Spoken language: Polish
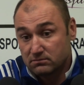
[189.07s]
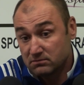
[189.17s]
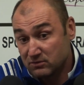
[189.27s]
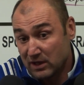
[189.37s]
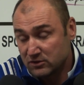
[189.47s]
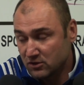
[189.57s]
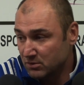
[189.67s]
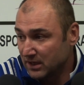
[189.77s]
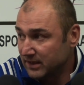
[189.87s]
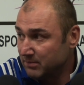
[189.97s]
złego
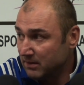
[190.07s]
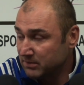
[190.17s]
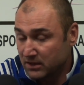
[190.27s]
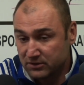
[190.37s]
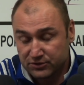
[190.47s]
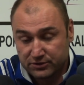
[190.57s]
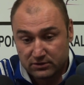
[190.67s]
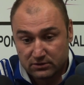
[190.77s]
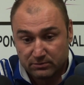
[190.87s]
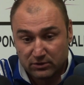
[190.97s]
zrobiła ta bramka, gdyż
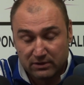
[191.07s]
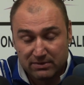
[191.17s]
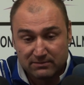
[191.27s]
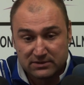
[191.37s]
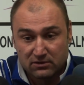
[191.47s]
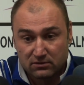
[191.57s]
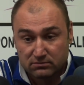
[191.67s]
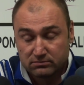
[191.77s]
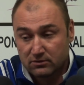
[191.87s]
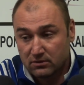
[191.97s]
po tej bramce no,
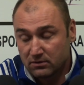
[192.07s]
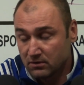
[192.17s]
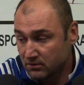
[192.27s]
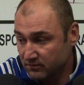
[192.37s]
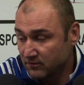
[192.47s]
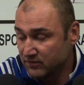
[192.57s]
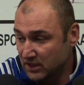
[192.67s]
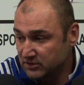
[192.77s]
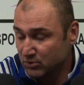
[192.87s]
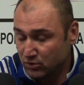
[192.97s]
no, no, no,
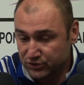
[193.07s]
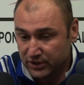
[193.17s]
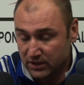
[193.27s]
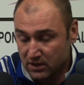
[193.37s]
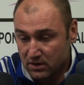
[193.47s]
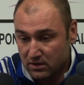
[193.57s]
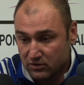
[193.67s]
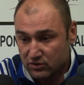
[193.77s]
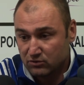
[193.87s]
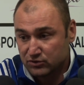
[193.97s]
widać było, że,
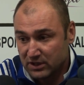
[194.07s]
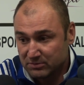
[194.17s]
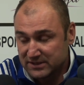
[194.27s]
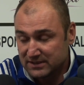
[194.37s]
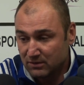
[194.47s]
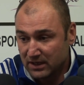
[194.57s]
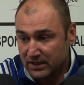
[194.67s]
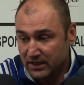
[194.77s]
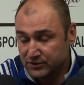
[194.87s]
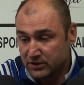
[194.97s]
że drużyna przestała
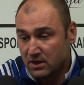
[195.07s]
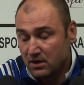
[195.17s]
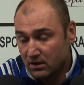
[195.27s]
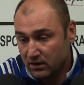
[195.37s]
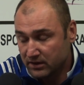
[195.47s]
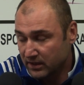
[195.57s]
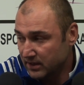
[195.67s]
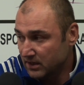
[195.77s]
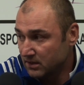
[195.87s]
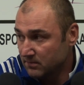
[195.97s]
grać i ta
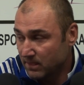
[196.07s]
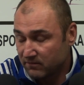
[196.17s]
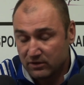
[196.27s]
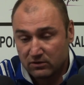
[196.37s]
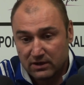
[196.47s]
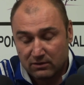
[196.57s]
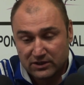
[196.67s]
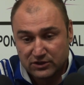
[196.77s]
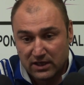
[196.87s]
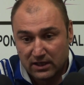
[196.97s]
gra
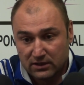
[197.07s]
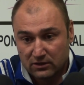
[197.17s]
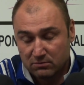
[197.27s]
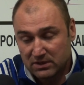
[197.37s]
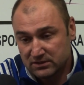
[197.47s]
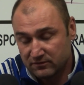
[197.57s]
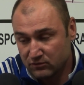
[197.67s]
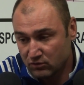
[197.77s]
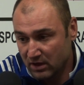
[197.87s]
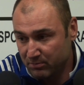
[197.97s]
wyglądała źle. Natomiast w
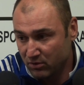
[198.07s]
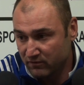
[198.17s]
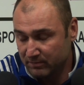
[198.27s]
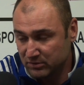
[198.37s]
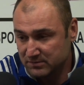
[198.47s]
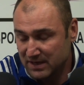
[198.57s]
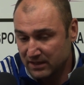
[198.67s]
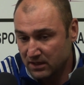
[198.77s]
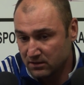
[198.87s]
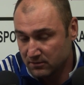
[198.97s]
drugiej połowie po
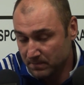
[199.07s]
zmianach